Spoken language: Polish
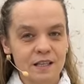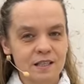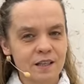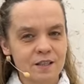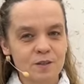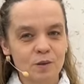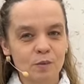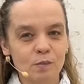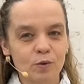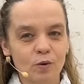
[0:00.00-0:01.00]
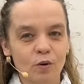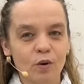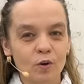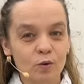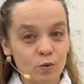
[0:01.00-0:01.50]
Zaraz zrobimy to
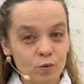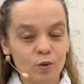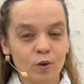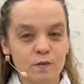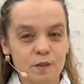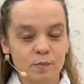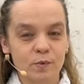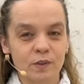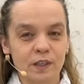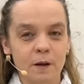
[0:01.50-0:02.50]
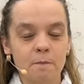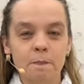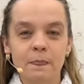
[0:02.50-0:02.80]
krótko, wspólnie,